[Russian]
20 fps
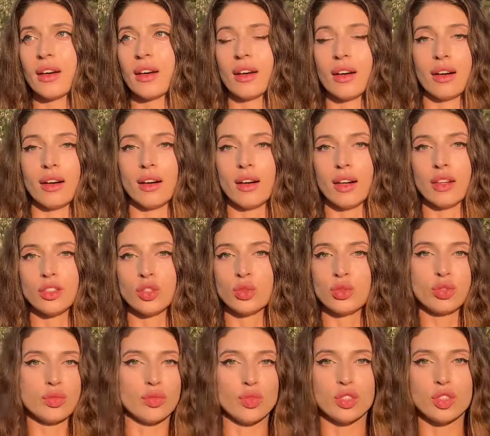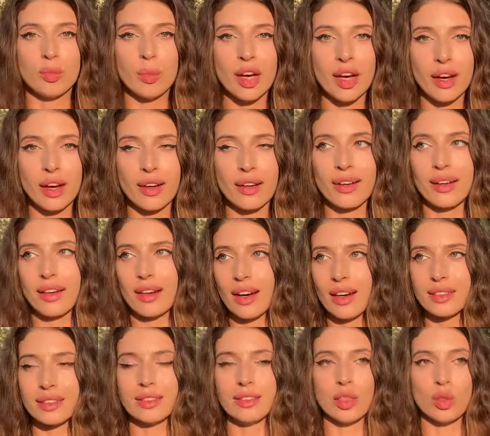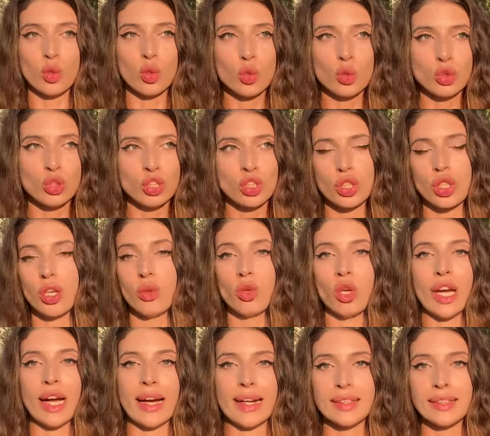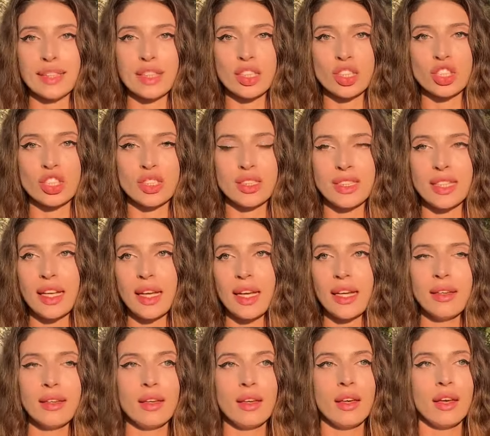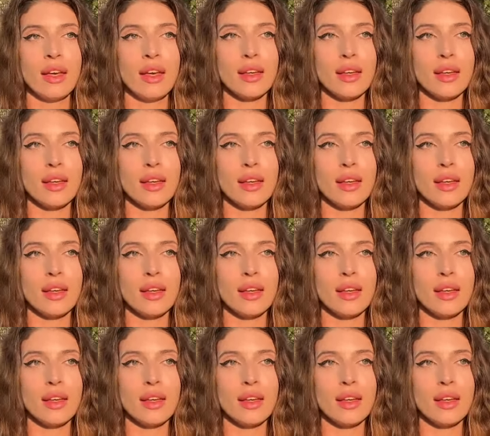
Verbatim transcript: а, чувствует себя гораздо лучше, гуляет каждый день